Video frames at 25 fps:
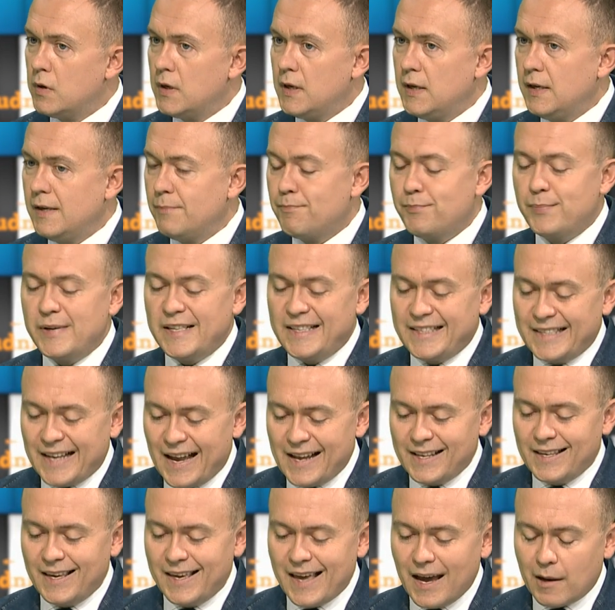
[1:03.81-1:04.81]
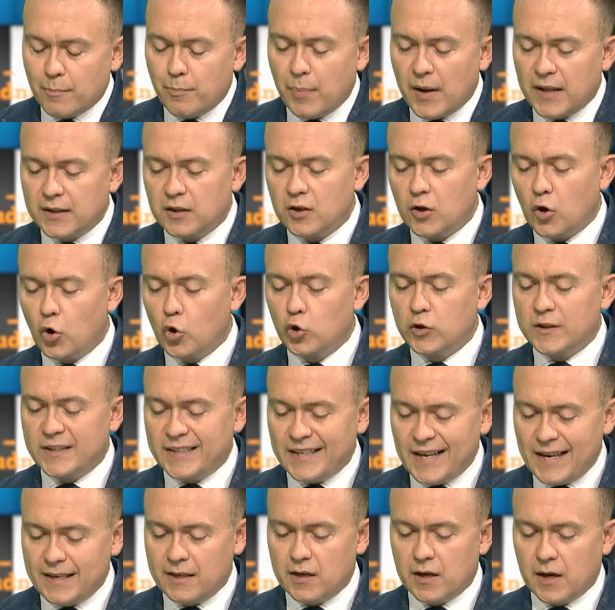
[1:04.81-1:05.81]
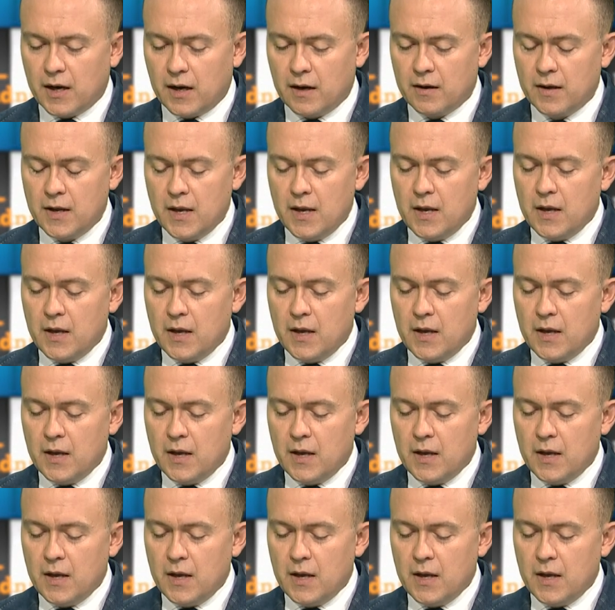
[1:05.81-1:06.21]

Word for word: I pytanie, jak pan ocenia